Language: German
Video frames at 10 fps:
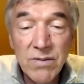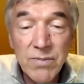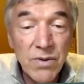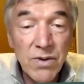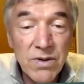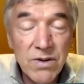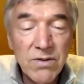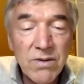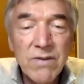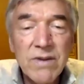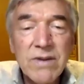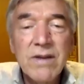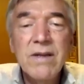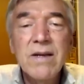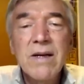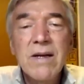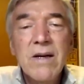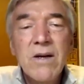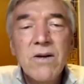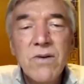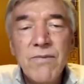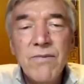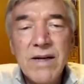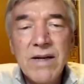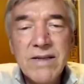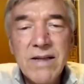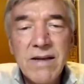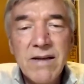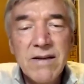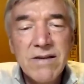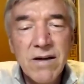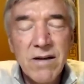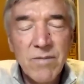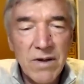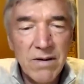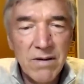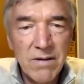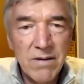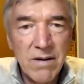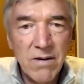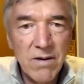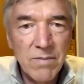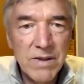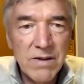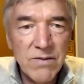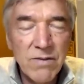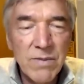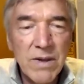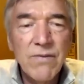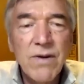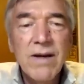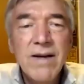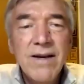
psychisch gesund wir sind und ob wir letztendlich, jetzt sage ich mal äh, auch ein bisschen vom Begriff her,